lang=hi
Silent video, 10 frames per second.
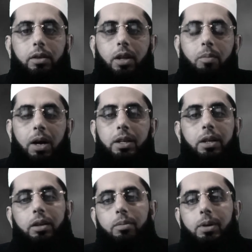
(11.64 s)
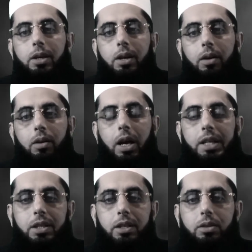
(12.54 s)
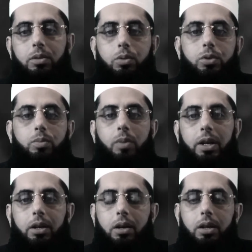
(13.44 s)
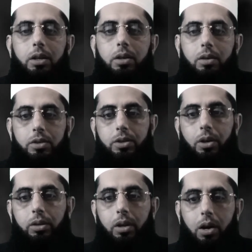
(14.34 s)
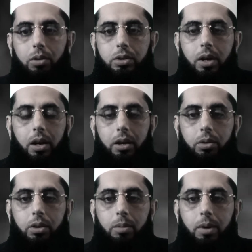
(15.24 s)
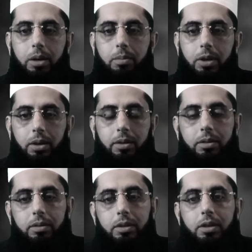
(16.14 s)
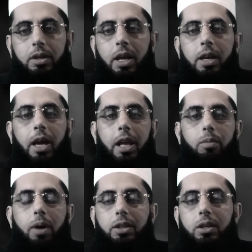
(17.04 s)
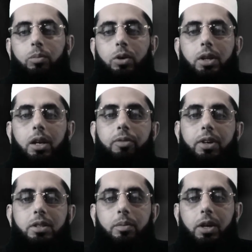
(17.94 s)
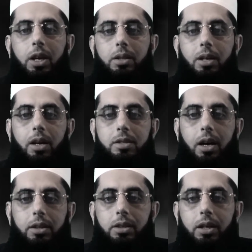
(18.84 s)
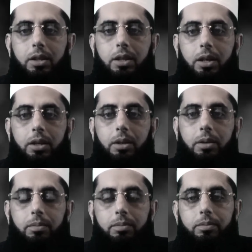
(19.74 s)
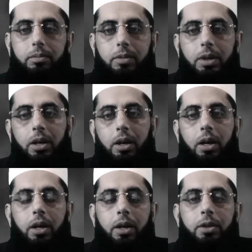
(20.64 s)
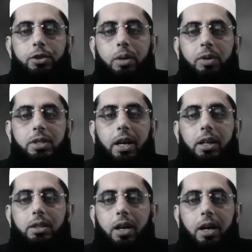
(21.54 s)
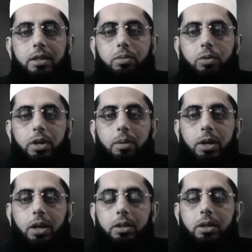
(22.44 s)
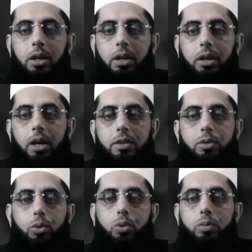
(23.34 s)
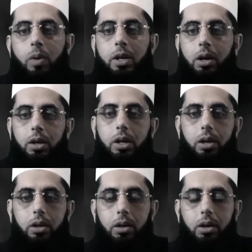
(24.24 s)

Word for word: दमाद नबी हज़रत स्मान गनी रज़ी अल्लाह तु के बारे में अहल मुख्तलफ़ किस्म के एतराज़ा करते रहते हैं जिनमें से एक एतराज़ वो ये भी करते हैं कि हज़रत स्मान गनी